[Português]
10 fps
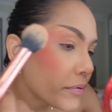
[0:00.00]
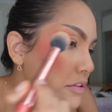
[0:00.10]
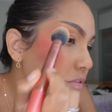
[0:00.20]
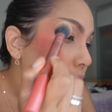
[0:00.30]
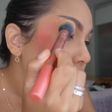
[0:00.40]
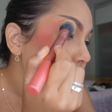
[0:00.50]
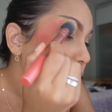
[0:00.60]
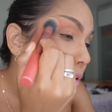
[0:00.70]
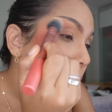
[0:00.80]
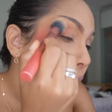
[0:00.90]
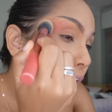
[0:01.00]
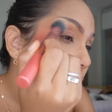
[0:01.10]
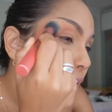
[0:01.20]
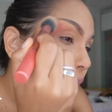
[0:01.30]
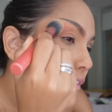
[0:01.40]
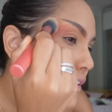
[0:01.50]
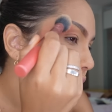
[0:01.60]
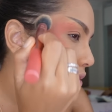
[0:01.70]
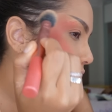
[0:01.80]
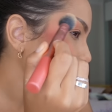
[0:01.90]
pois fácil não é, nem vai
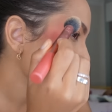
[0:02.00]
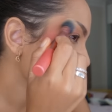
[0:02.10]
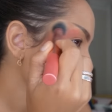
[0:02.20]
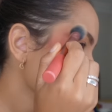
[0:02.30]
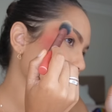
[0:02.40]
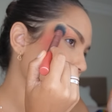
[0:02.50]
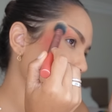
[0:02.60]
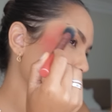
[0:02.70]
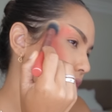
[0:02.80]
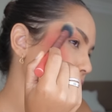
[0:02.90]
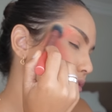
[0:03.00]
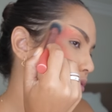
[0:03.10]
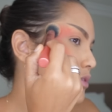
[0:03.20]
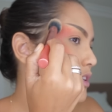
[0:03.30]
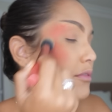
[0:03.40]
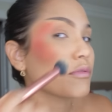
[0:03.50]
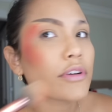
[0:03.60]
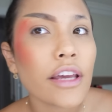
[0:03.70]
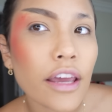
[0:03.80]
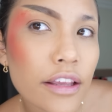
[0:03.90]
ser. Então é isso, o tutorial
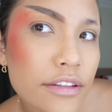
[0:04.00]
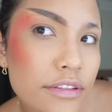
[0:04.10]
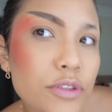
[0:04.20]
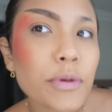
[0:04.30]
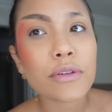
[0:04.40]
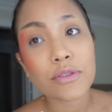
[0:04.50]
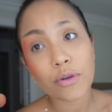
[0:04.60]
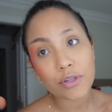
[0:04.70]
foi esse. Espero que vocês tenham